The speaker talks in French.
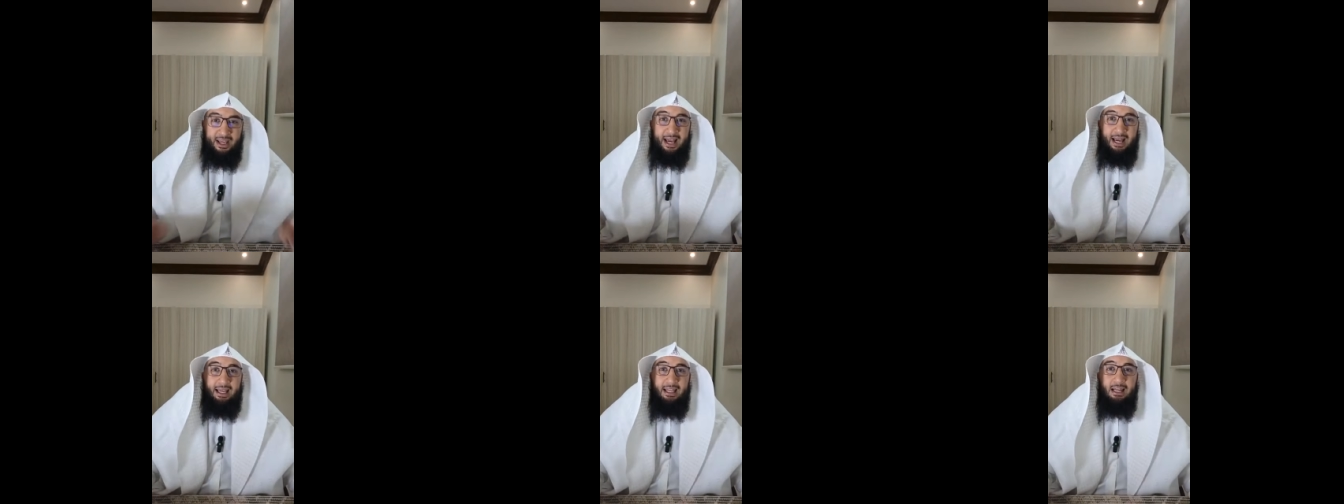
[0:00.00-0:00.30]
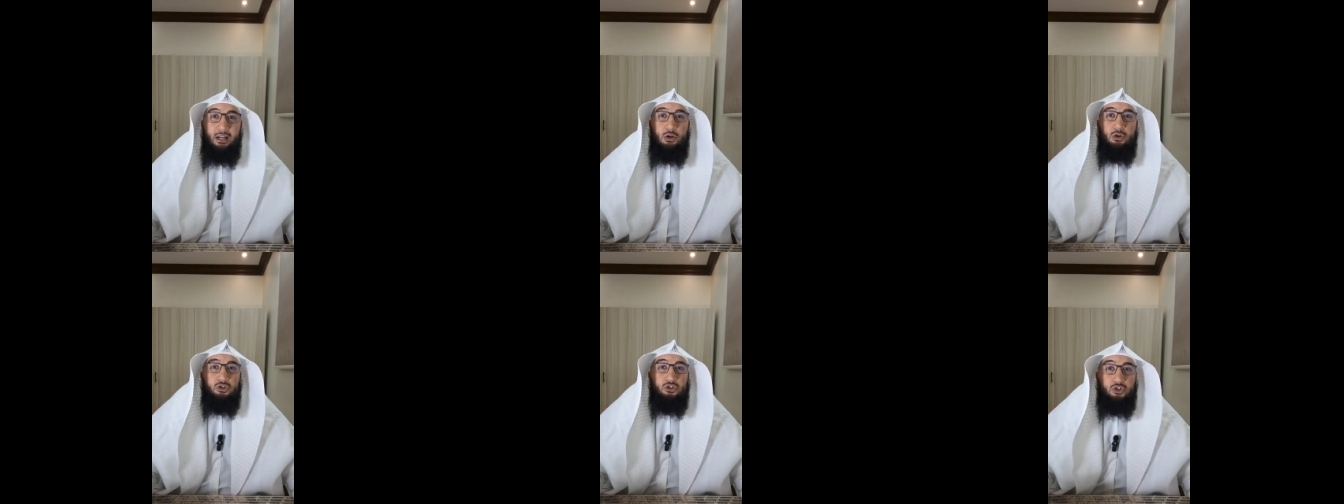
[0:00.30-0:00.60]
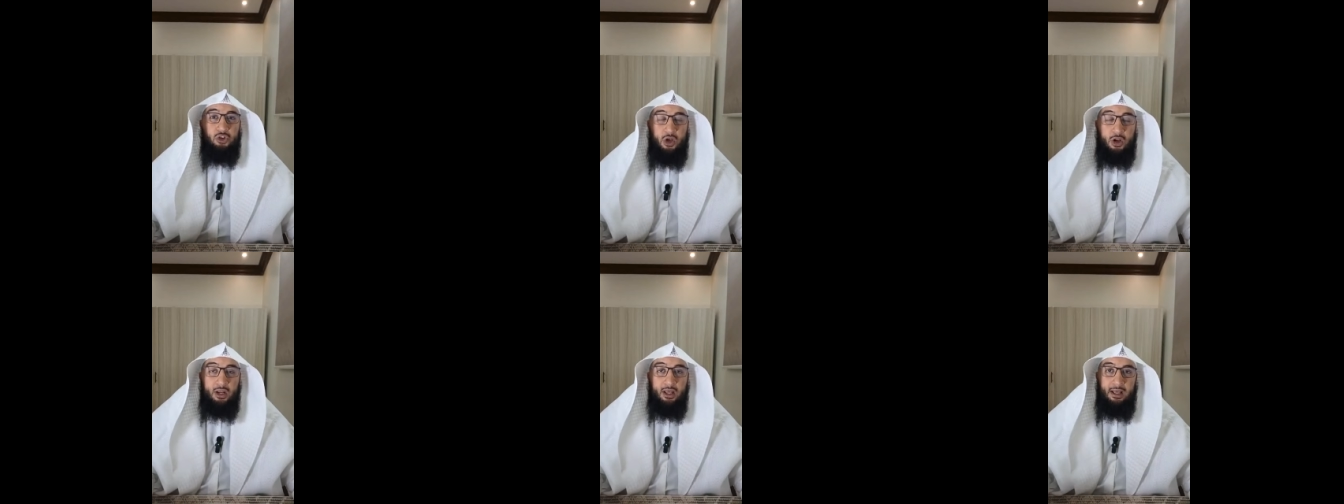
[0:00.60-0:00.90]
car il est le
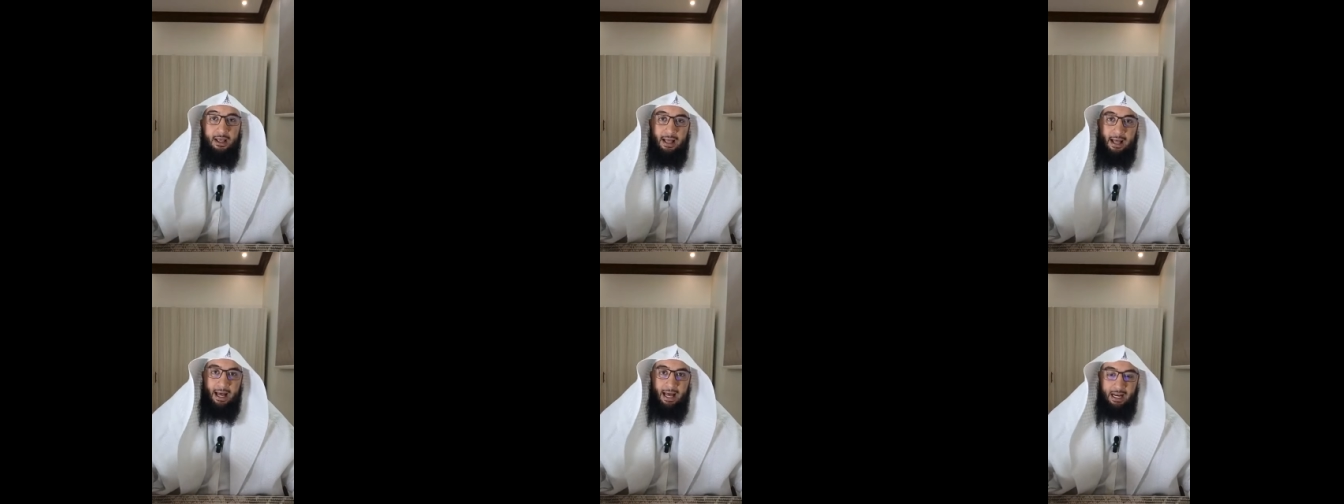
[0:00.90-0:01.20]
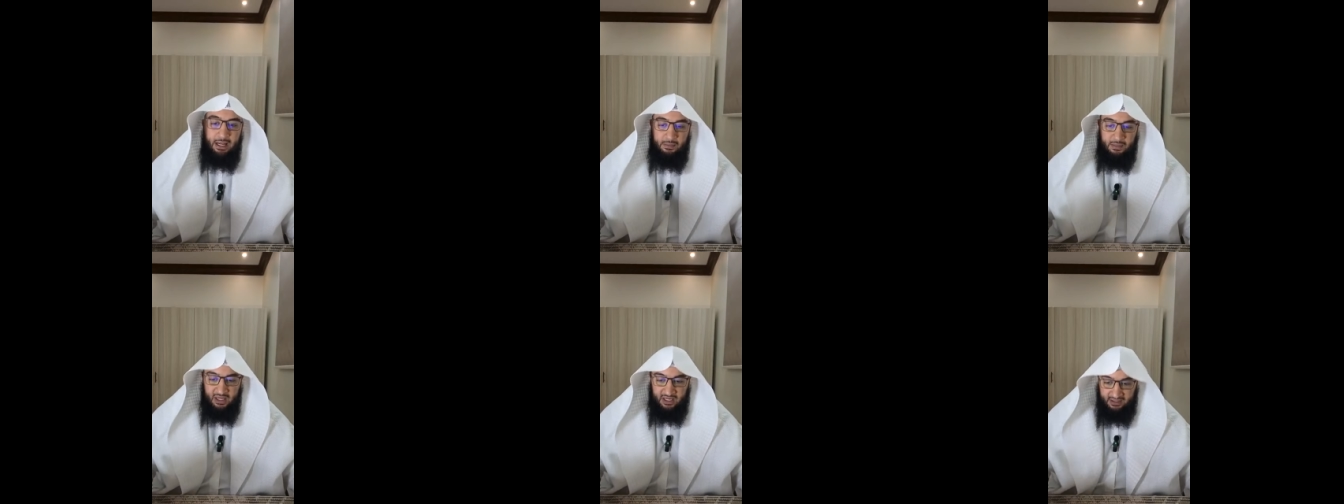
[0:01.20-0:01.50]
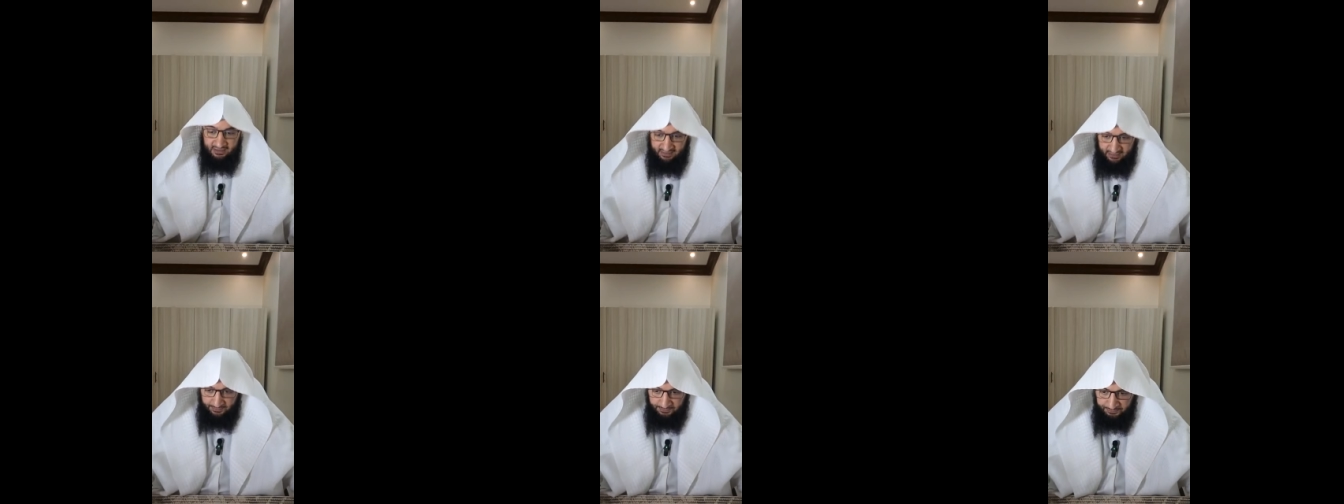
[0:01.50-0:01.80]
seul à les
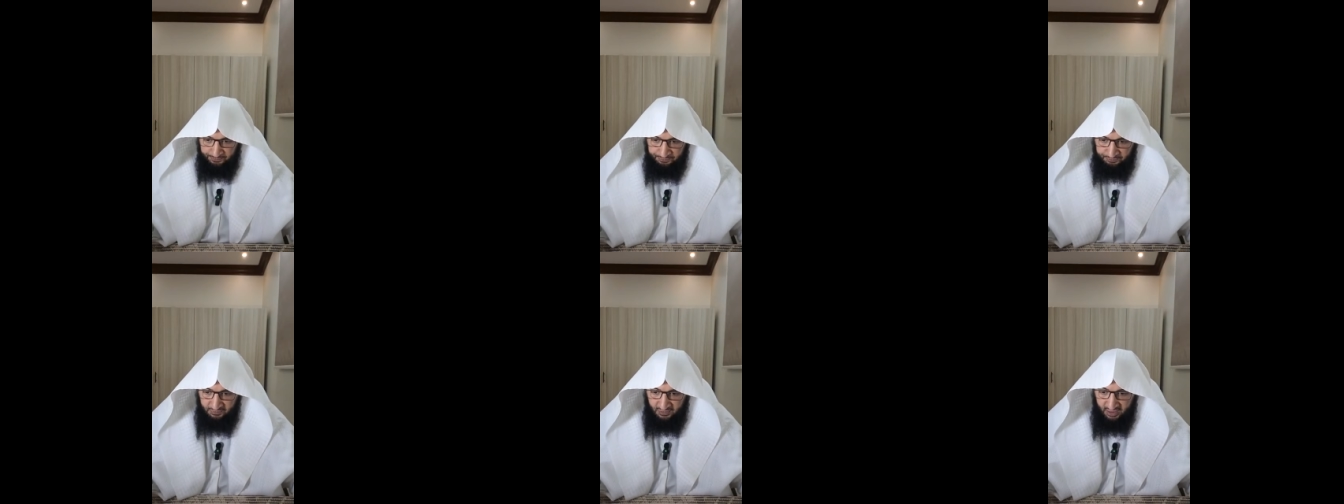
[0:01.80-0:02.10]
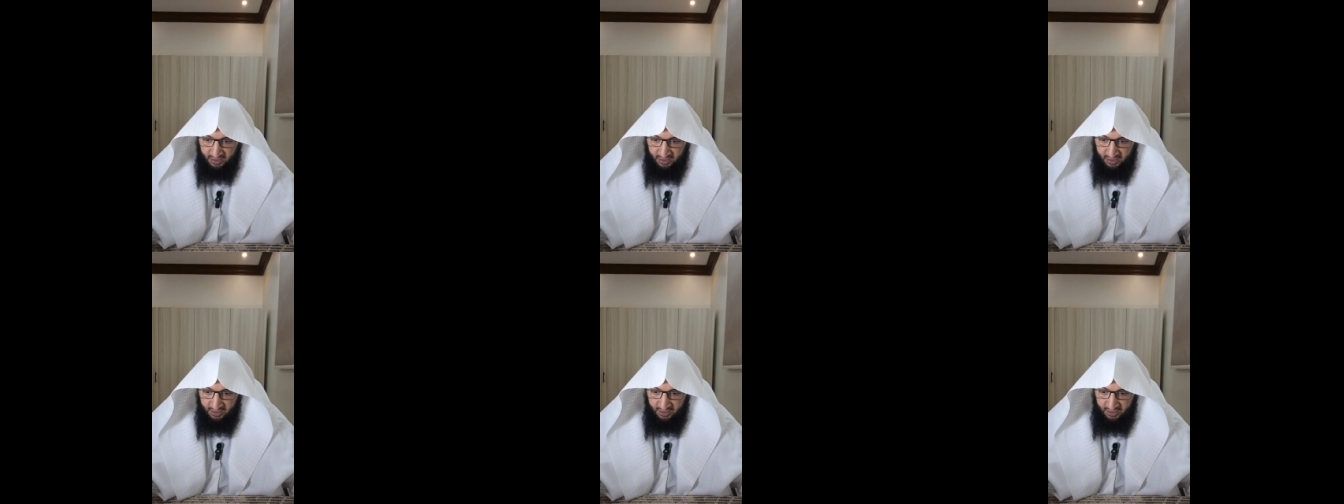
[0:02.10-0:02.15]
mériter.